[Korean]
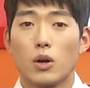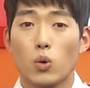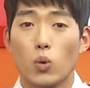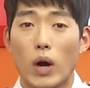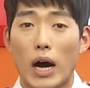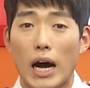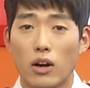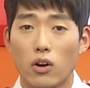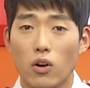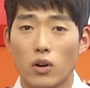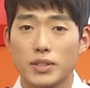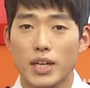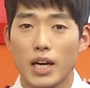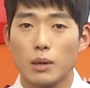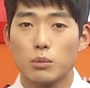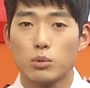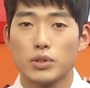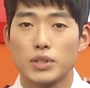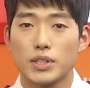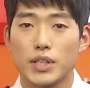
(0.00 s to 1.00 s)
과거사
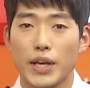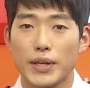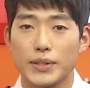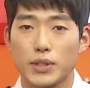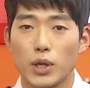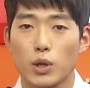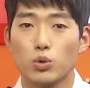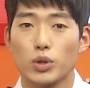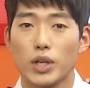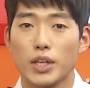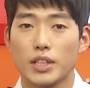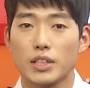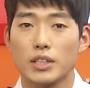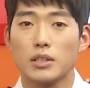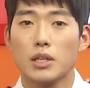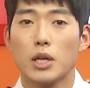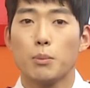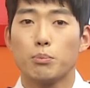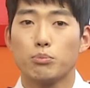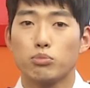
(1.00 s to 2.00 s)
문제에서 우리는
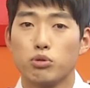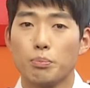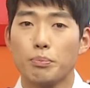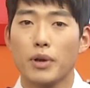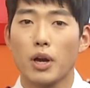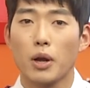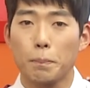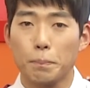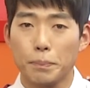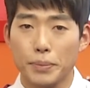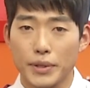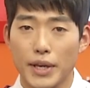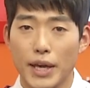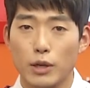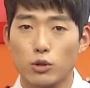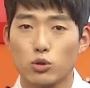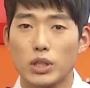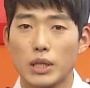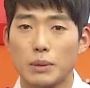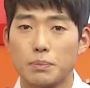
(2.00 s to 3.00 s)
분명
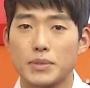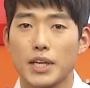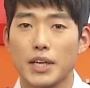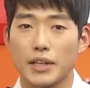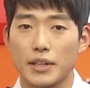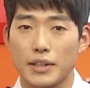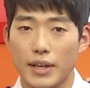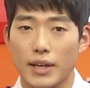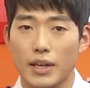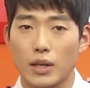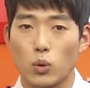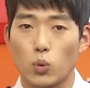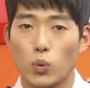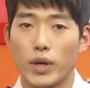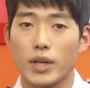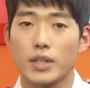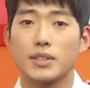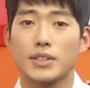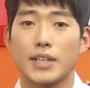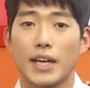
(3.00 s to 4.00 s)
피해국 입장인데
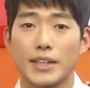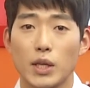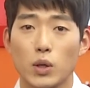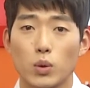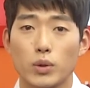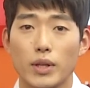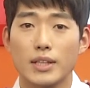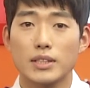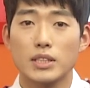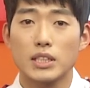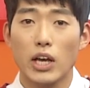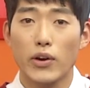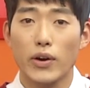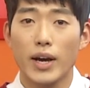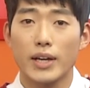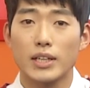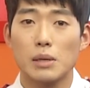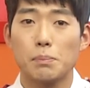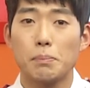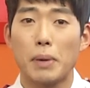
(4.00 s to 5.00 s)
왜 제대로 된
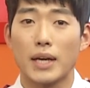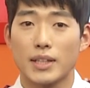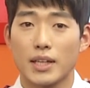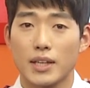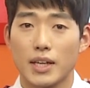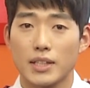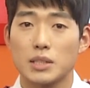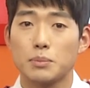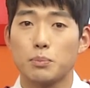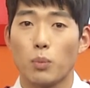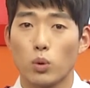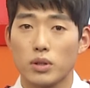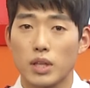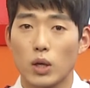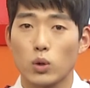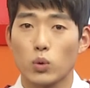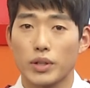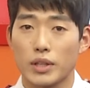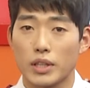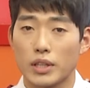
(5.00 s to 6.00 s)
사과를 받아내지
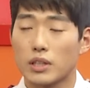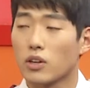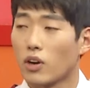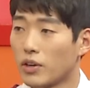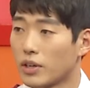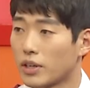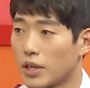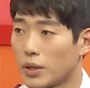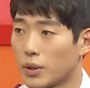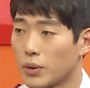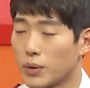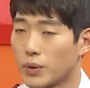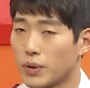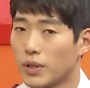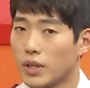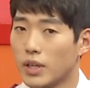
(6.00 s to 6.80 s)
못하고 있는 걸까요?